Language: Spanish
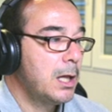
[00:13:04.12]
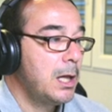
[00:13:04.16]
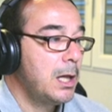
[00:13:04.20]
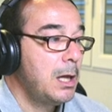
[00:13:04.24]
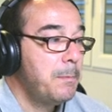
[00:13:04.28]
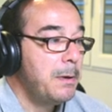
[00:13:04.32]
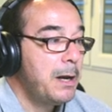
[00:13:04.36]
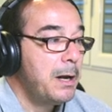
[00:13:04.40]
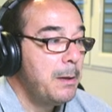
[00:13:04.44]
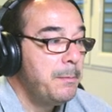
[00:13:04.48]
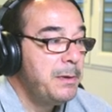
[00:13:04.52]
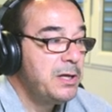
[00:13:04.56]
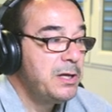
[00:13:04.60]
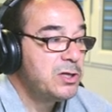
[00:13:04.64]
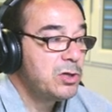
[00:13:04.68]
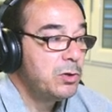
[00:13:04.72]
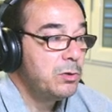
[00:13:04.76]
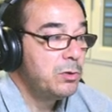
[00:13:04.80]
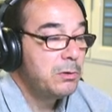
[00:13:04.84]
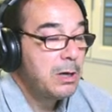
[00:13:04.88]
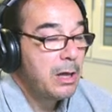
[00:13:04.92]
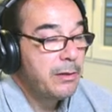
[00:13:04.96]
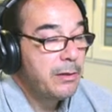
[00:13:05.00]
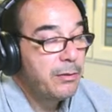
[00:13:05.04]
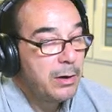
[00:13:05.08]
que para mí
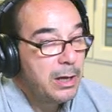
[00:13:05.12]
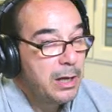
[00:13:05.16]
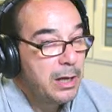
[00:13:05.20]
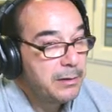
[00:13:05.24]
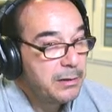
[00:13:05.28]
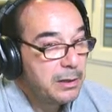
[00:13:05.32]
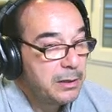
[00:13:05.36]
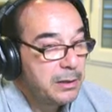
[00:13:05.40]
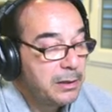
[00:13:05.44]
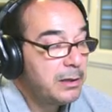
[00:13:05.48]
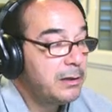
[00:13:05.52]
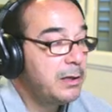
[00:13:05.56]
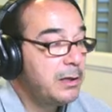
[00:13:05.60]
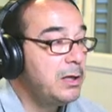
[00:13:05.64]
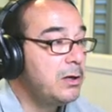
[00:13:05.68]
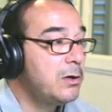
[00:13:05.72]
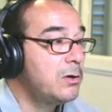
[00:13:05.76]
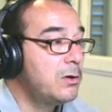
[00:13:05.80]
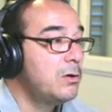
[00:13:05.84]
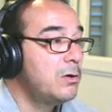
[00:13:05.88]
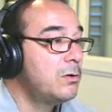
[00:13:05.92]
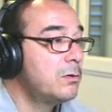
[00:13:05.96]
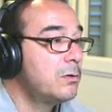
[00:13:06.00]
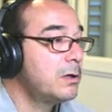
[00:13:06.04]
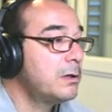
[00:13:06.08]
son la zona de
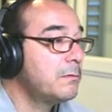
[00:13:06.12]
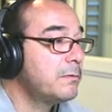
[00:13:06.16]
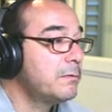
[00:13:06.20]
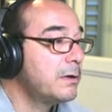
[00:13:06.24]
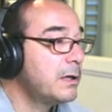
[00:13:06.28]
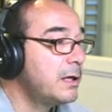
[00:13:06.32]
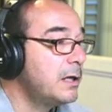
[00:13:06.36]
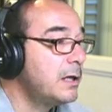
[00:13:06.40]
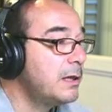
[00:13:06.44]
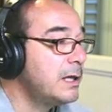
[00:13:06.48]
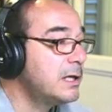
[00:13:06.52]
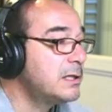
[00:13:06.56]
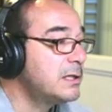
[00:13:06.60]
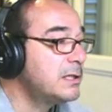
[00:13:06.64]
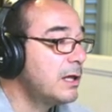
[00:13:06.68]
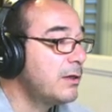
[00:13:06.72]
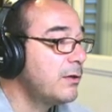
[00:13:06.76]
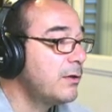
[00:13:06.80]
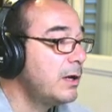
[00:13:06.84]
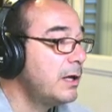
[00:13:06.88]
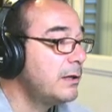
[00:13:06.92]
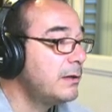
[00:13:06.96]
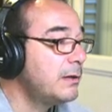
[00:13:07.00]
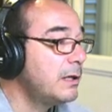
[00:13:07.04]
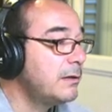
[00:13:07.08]
35, quizás esta
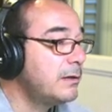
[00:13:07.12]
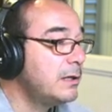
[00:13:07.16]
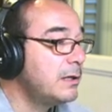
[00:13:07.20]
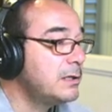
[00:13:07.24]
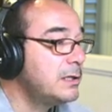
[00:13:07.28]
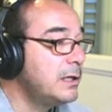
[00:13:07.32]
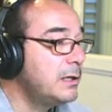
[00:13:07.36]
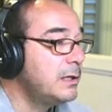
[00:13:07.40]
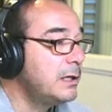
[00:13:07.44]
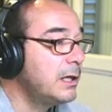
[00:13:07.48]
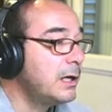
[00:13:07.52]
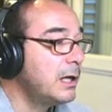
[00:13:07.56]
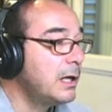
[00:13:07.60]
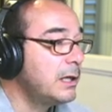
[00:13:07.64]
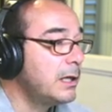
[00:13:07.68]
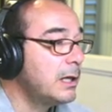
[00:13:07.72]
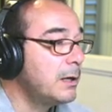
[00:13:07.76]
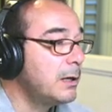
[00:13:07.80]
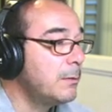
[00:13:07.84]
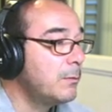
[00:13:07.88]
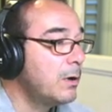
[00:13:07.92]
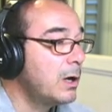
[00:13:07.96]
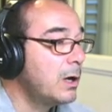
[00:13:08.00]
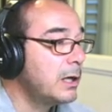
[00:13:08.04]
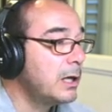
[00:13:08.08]
zona de 37 que
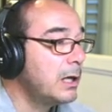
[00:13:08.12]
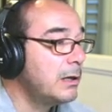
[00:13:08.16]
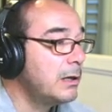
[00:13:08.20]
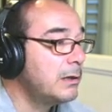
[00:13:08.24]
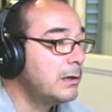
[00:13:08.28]
tengo aquí